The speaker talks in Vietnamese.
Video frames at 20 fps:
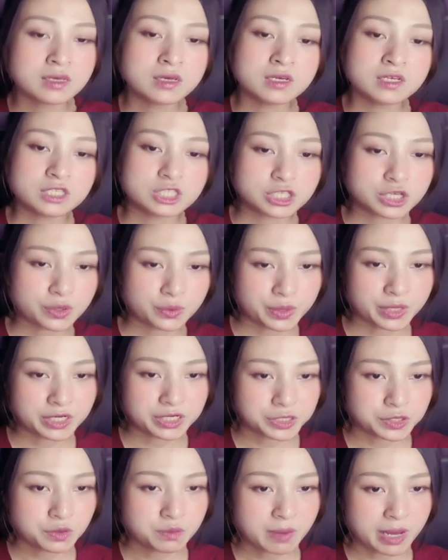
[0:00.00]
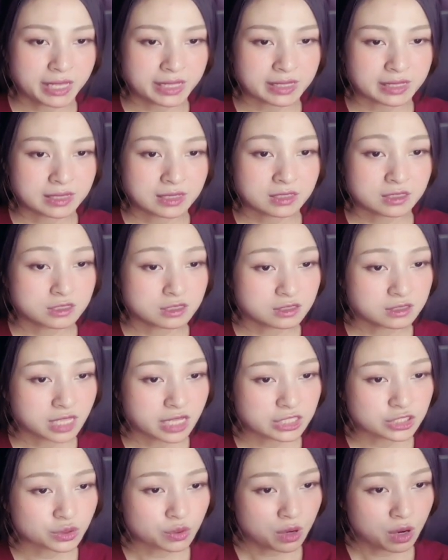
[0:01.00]
trường huyền nhíu mày đứng tại
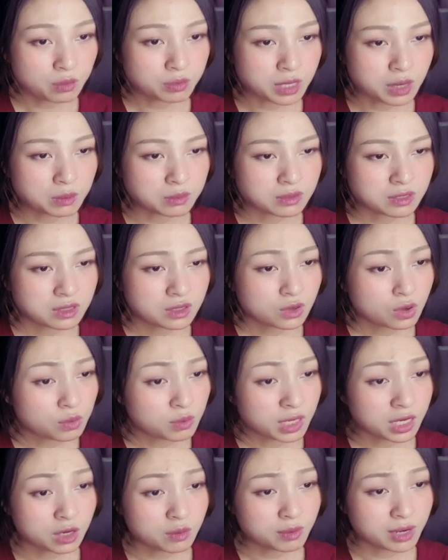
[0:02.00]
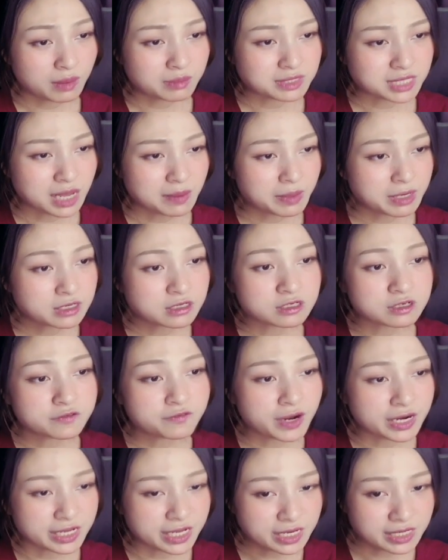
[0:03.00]
chỗ không động cũng lại không làm ra bất cứ
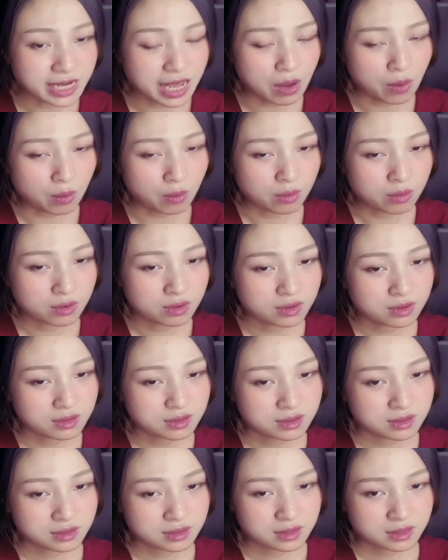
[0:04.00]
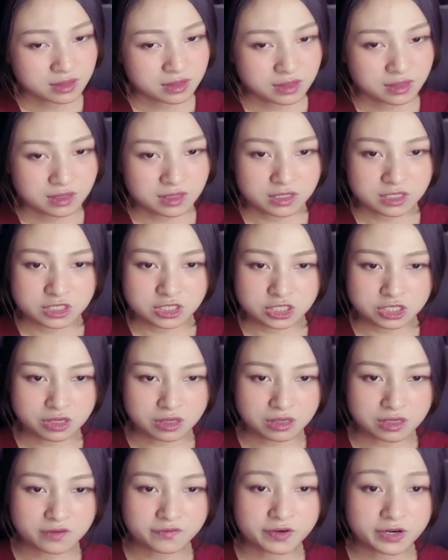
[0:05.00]
phản kích nào trường
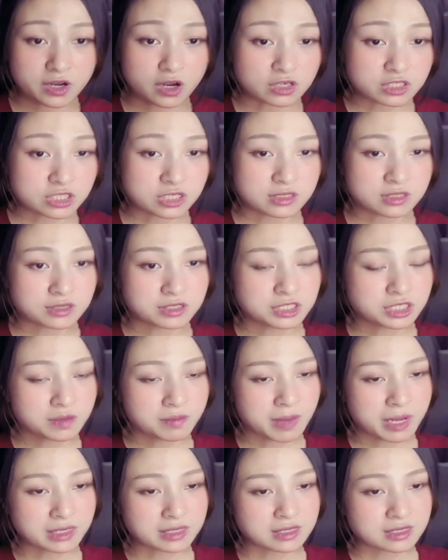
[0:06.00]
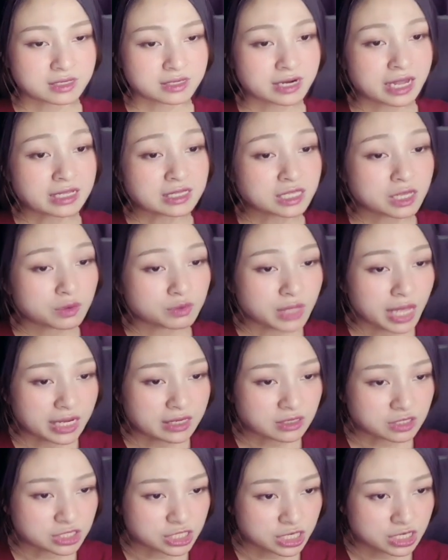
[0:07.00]
lực vẫn còn chưa tới trước mặt đã tiêu tán
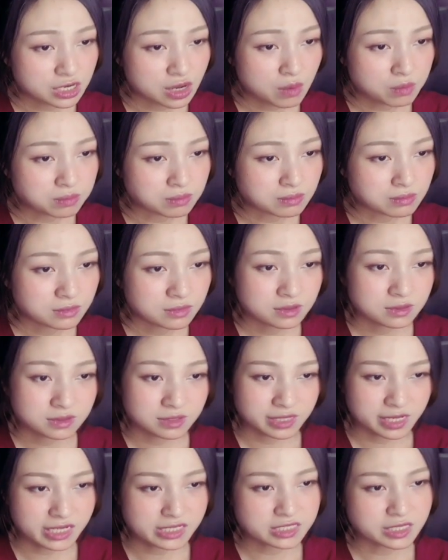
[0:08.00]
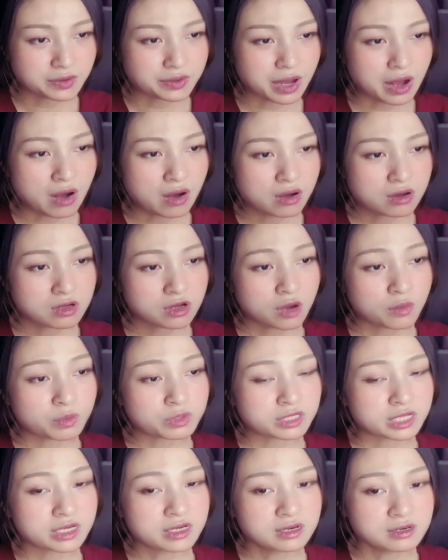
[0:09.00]
ở trên không ngay sau đó có một
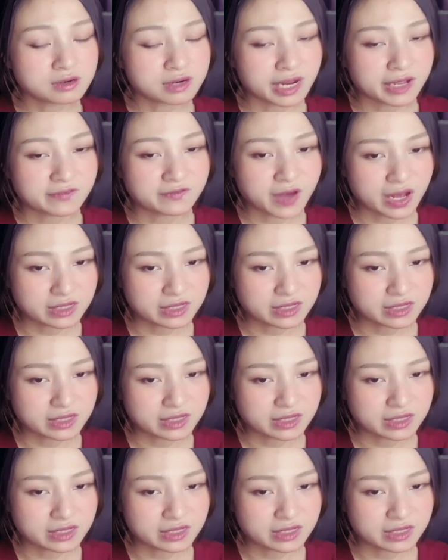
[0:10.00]
tiếng hử lạnh vang